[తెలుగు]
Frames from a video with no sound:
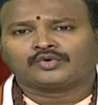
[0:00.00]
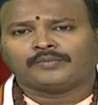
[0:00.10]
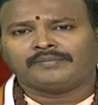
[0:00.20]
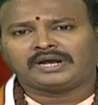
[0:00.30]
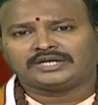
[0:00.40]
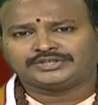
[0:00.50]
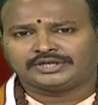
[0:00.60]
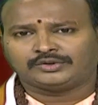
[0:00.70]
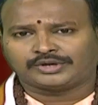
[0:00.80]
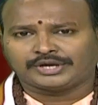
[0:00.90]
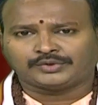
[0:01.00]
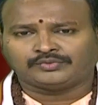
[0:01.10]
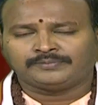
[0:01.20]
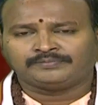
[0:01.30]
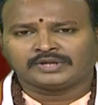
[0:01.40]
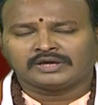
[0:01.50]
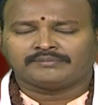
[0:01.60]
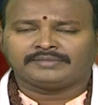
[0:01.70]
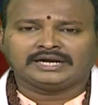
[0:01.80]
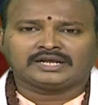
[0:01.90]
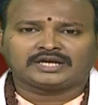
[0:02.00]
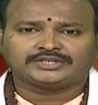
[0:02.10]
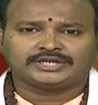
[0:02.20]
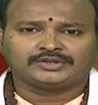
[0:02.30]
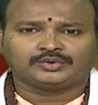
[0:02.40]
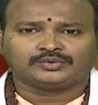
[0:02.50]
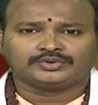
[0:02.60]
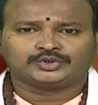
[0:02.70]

కుంభరాశి ఎందు కేతువు మీనరాశి ఎందు